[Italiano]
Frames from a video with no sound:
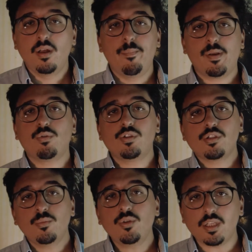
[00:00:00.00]
Per
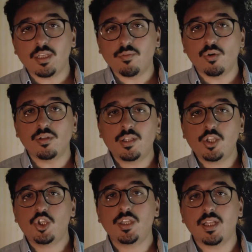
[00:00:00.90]
questo motivo
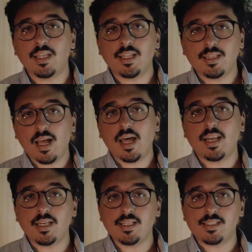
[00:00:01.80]
decide di andare
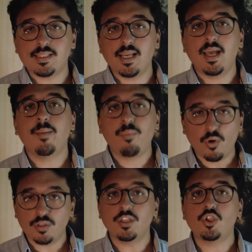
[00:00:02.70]
a Nizza e
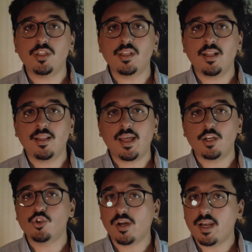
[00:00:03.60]
poi decide di andare a
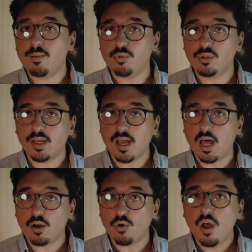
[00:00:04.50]
giocare a Monte
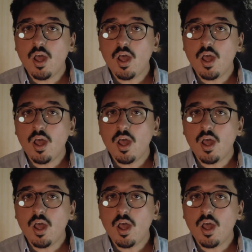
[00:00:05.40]
Carlo